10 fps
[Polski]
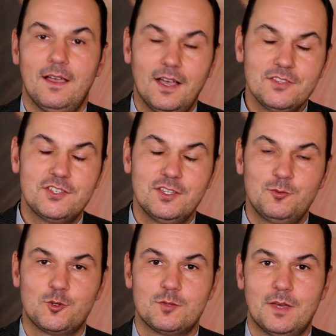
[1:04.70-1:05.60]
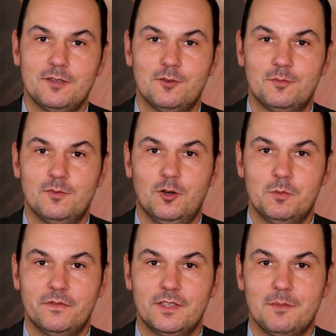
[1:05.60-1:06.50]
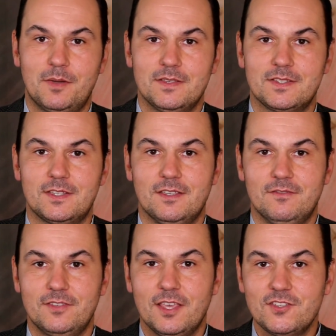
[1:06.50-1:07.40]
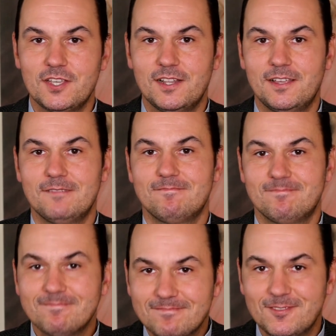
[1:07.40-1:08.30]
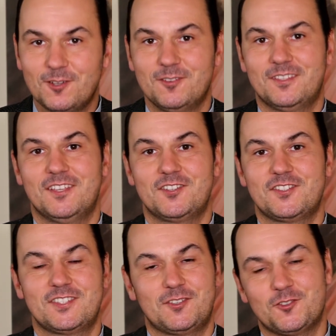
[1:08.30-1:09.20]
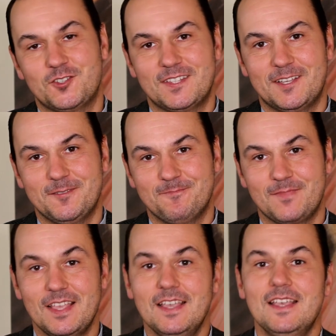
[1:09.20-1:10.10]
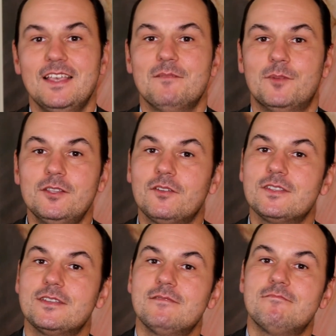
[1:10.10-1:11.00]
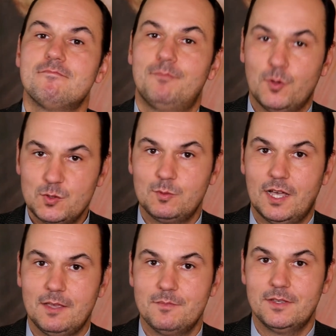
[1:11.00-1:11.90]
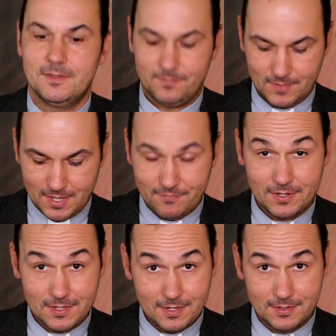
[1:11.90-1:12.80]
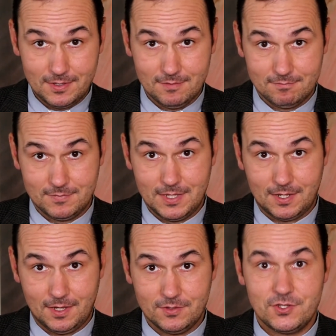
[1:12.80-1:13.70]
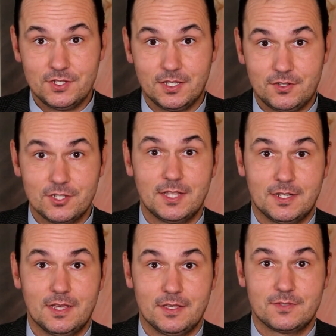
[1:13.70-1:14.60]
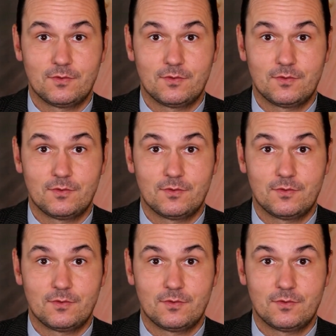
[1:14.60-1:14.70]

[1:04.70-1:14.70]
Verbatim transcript: a ci, którzy mają objawienie pańskie w niedzielę, to też skorzystają. Moi drodzy, posłuchajmy Ewangelii, jaka dzisiaj czytana jest